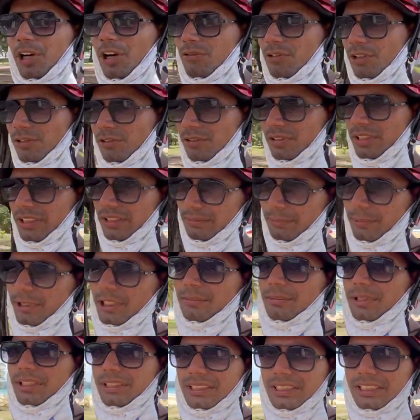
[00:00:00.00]
हुआ हूँ
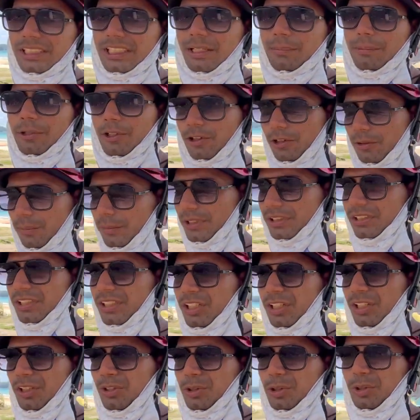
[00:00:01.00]
मतलब नज़दीक है पेटोंग
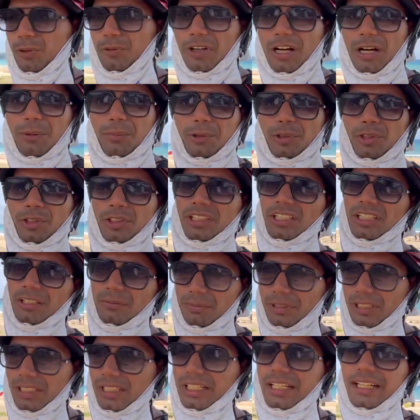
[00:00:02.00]
बीच तो वहाँ पे तो इतनी
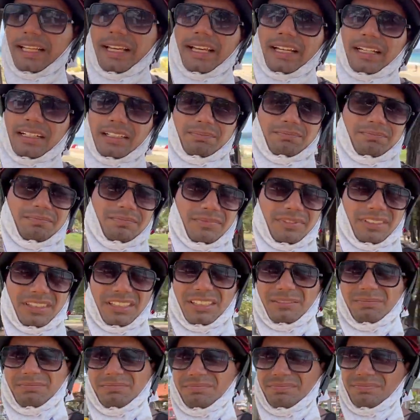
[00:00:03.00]
भीड़ है
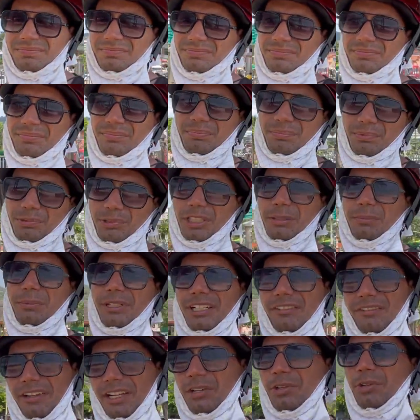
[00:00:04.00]
मतलब पूरी
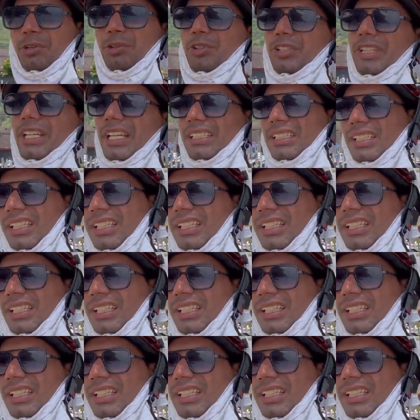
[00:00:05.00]
भीड़ वहीं रुकी हुई है ऐसा